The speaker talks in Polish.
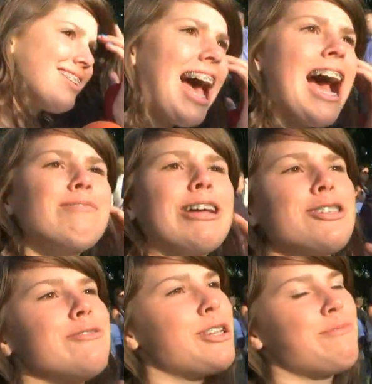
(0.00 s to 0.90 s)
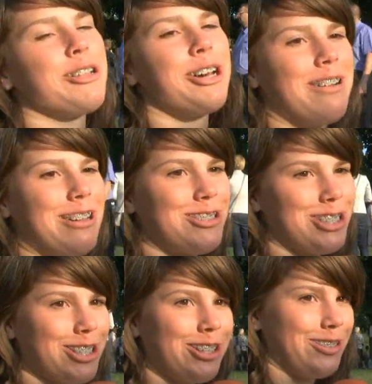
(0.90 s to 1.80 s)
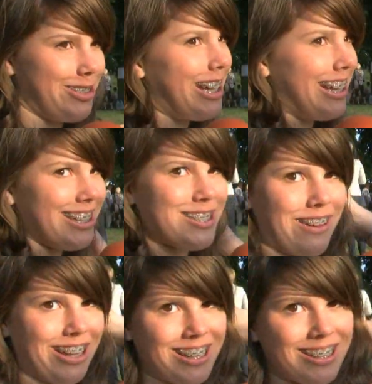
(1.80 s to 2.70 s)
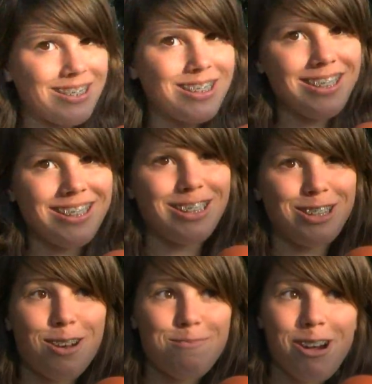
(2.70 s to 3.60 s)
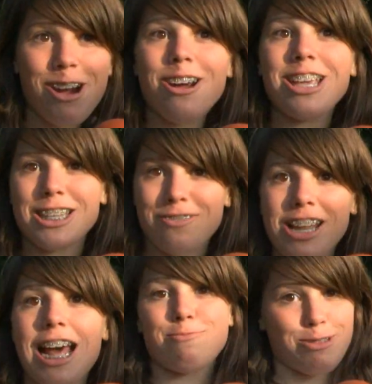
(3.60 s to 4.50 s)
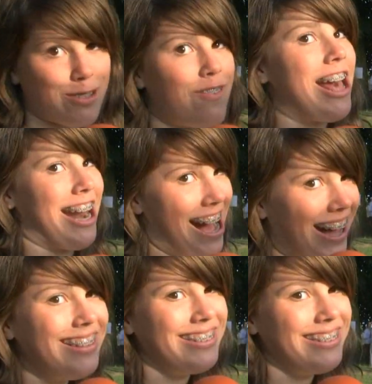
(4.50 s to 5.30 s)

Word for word: Tak, bardzo mi się podoba wszystko tutaj, jest fajnie. No bo jest fajna atmosfera.